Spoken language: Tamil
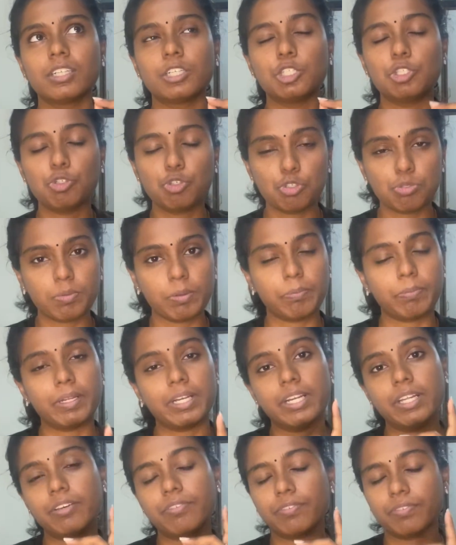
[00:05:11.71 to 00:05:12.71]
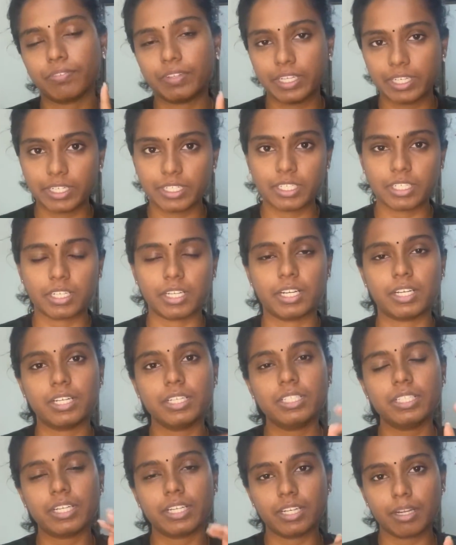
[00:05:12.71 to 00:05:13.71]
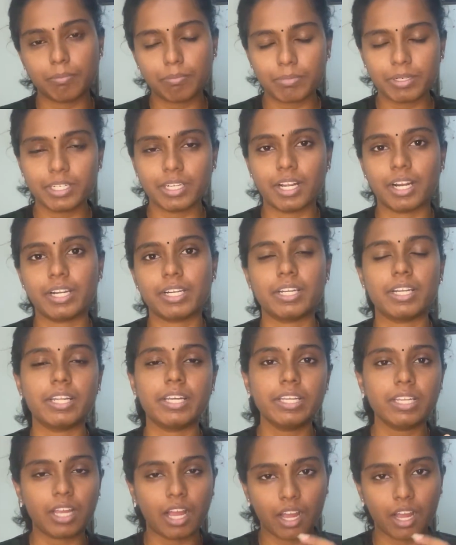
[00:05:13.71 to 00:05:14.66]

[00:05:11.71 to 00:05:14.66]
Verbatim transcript: நியூஸ் பேப்பர்ல வெளியிட்டிருக்காங்க தட் நம்ம நாட்டில்